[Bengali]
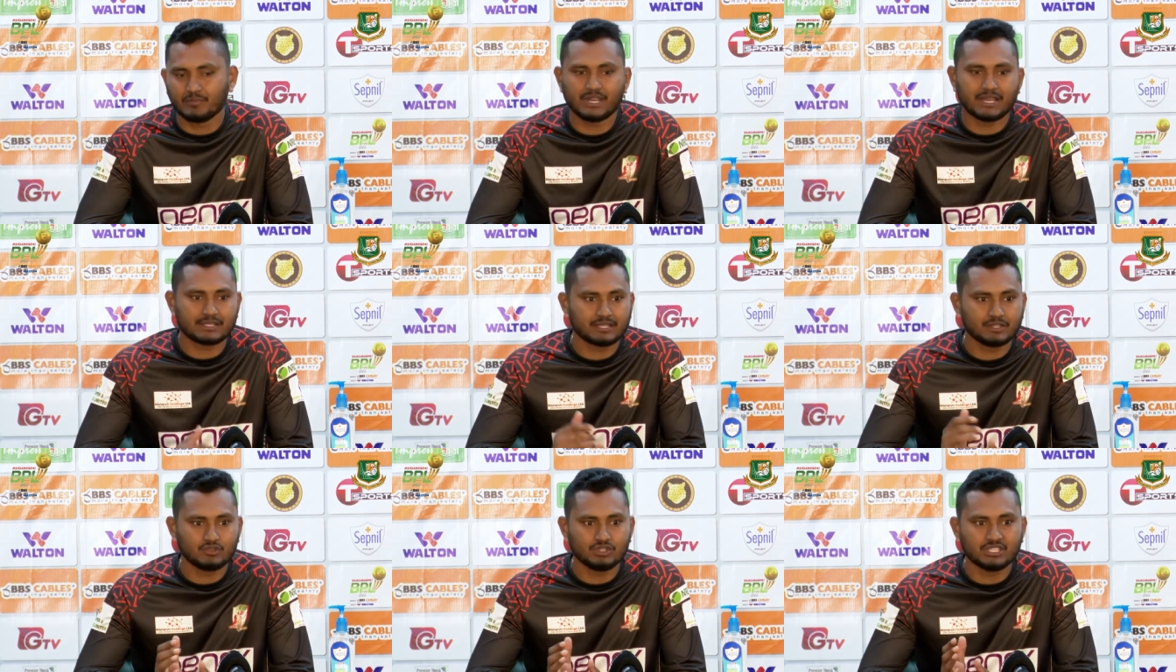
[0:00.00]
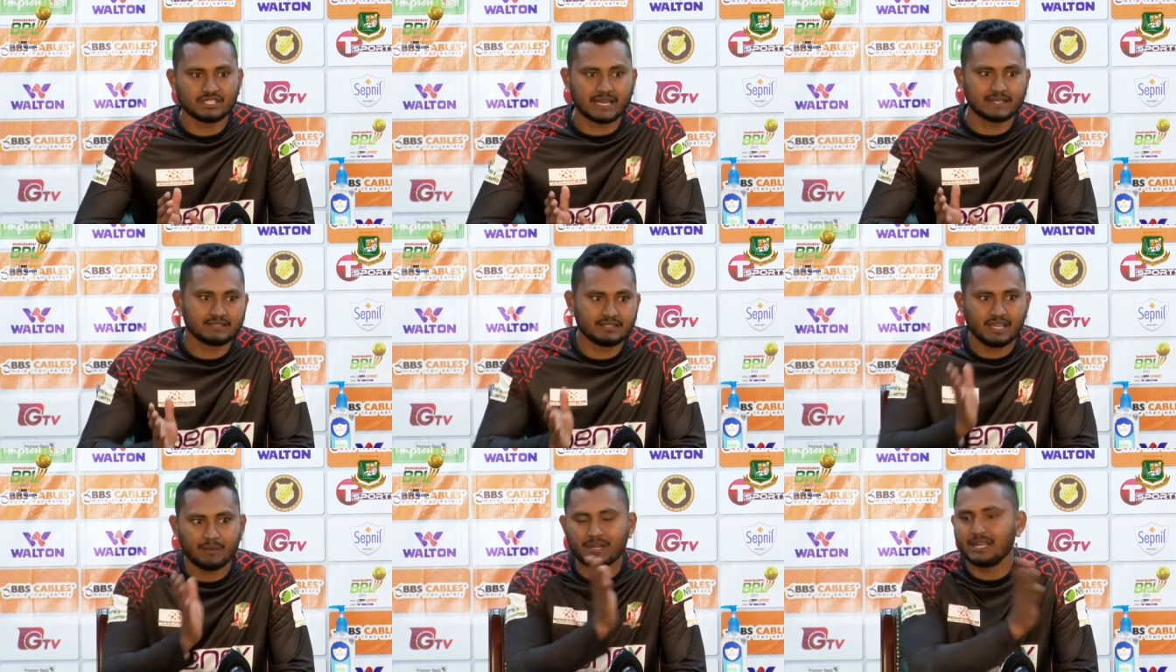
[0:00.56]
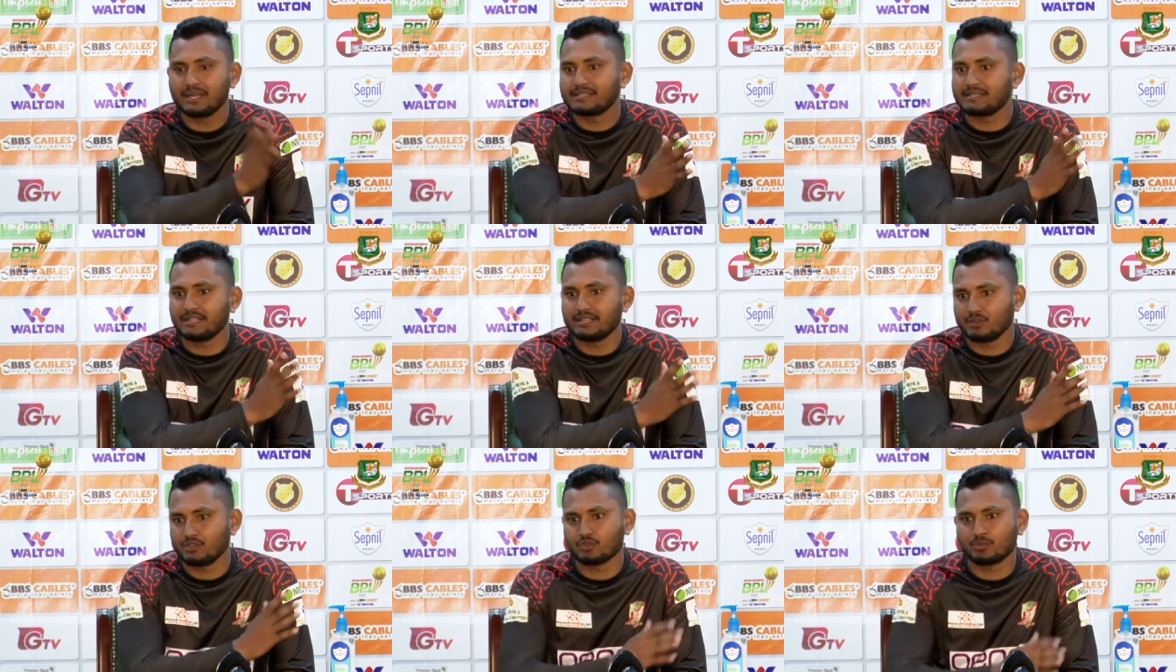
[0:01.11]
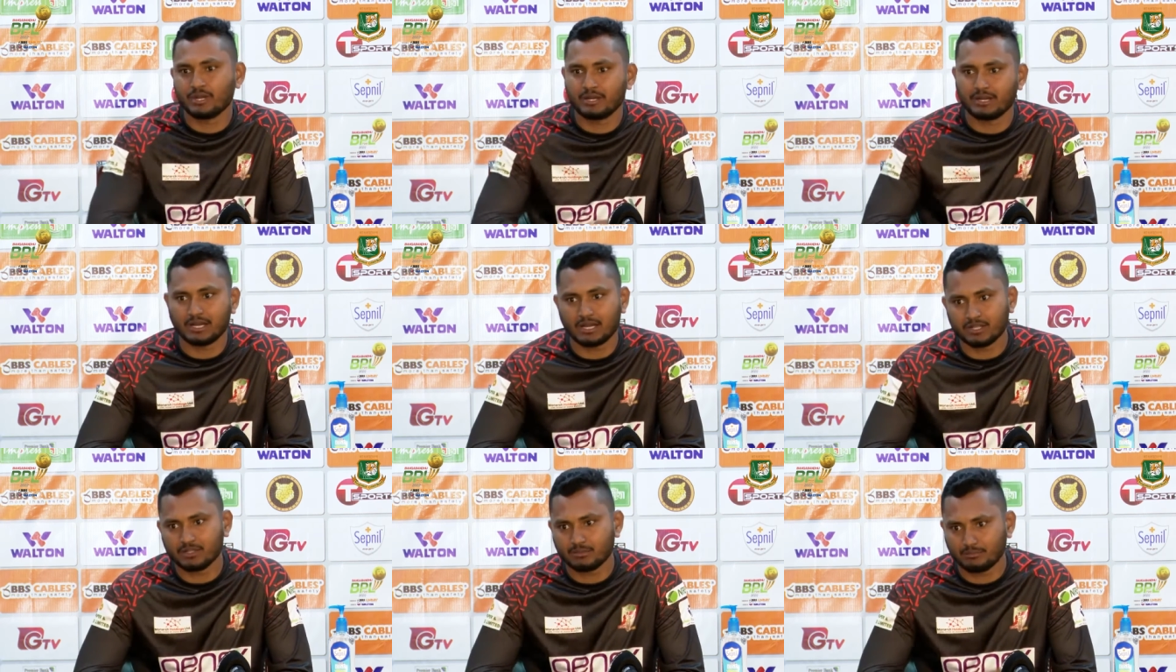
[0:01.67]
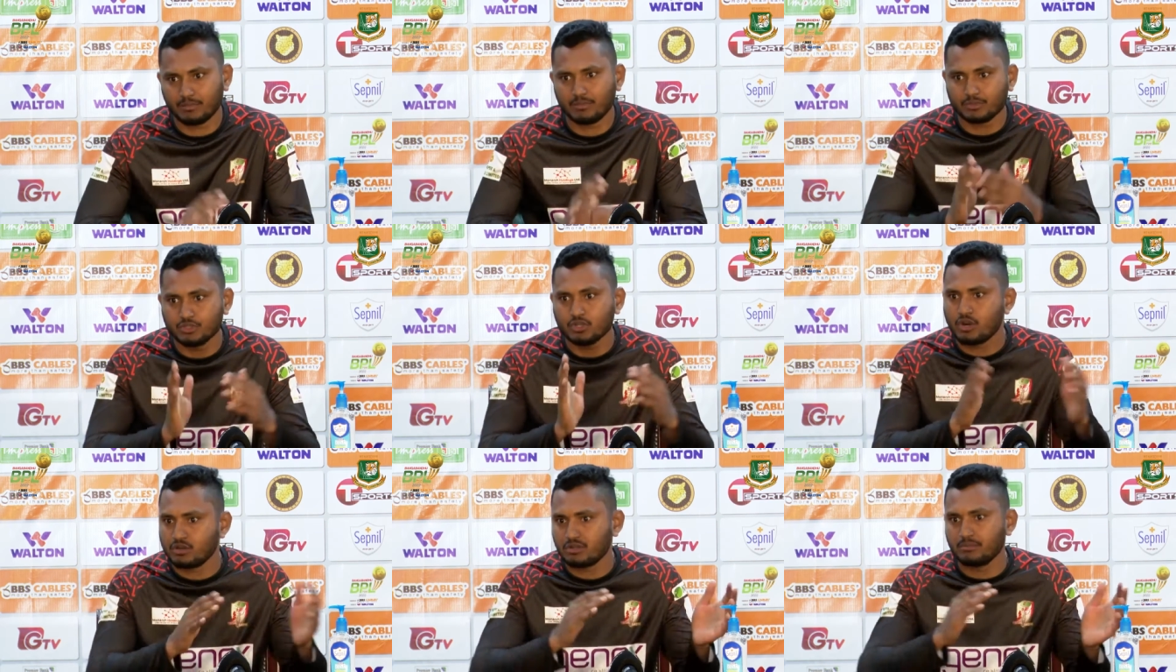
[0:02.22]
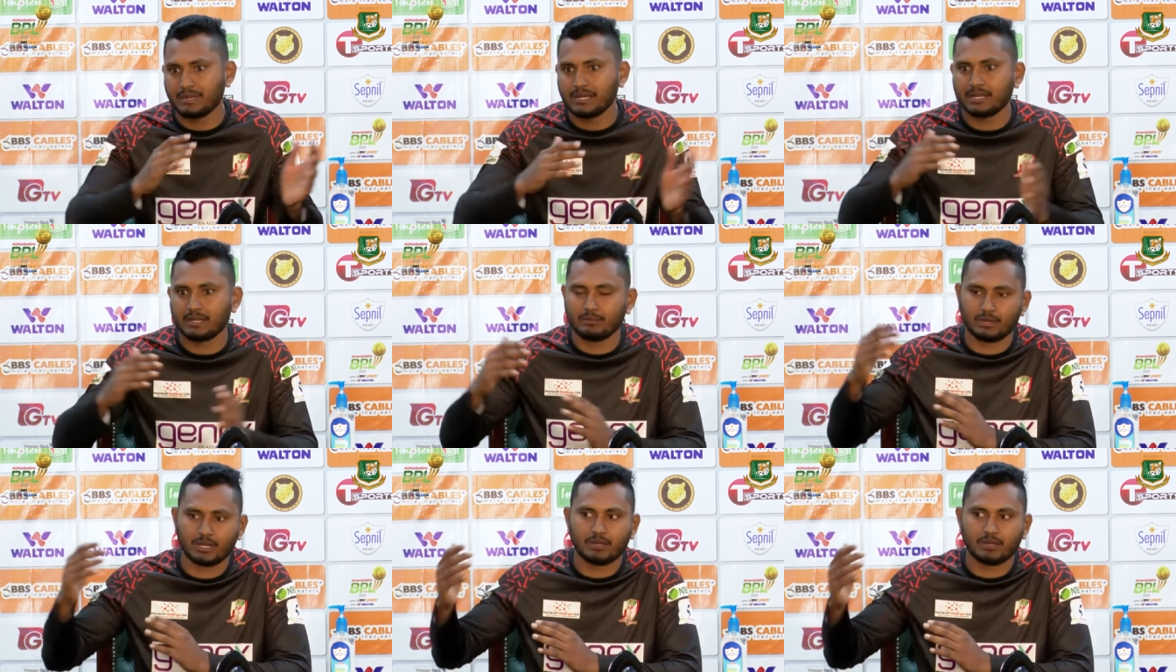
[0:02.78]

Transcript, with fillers: মিরাজকে যদি চান্স নিই আমার লেগ সাইডটা ওই সময় শর্ট মানে